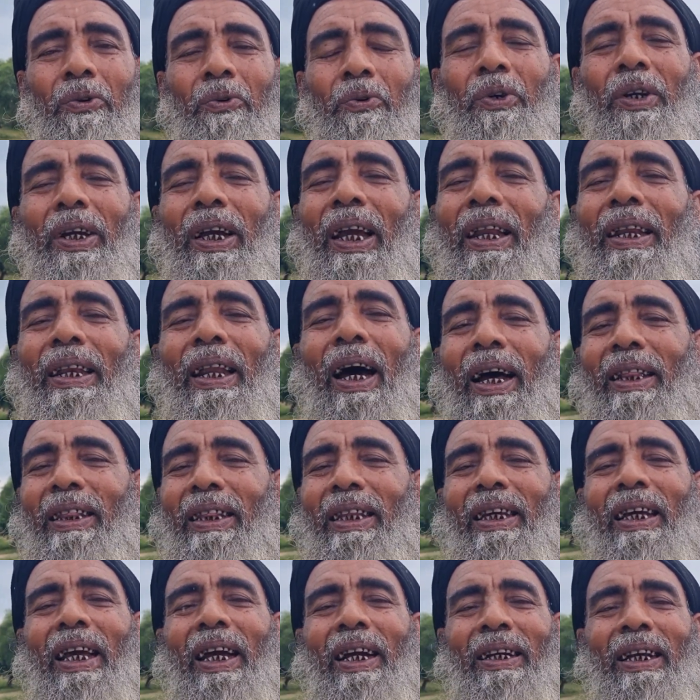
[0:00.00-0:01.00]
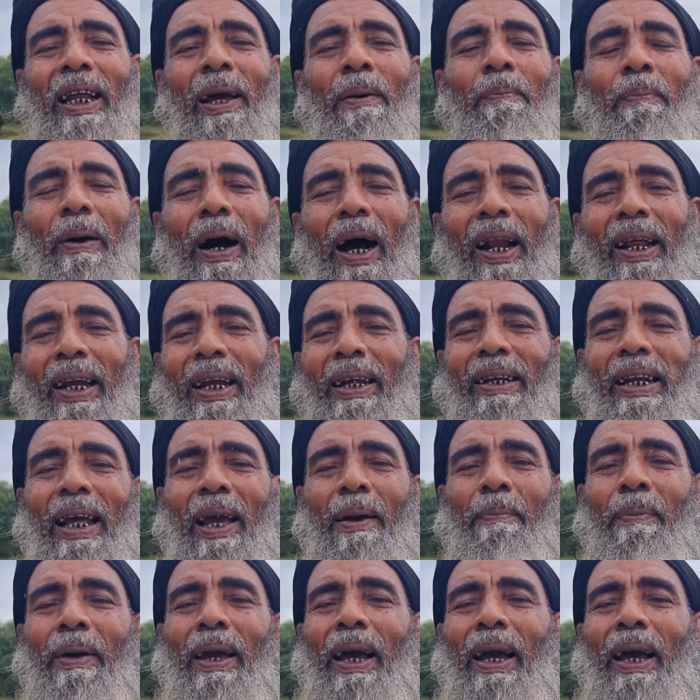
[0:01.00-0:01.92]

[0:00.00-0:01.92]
उनके नाती एक टाइम बाढ़ के टाइम